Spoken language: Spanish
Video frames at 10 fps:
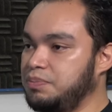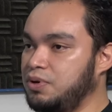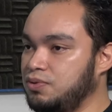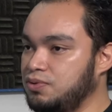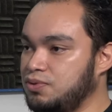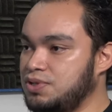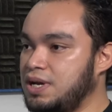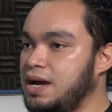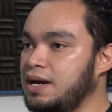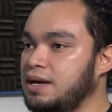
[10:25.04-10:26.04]
pronto
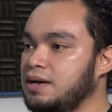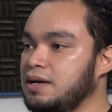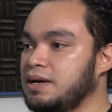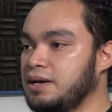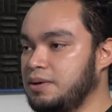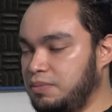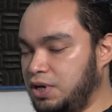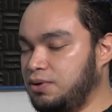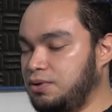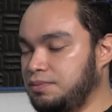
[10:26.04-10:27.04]
se haga,
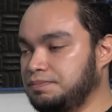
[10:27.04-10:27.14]
mejor.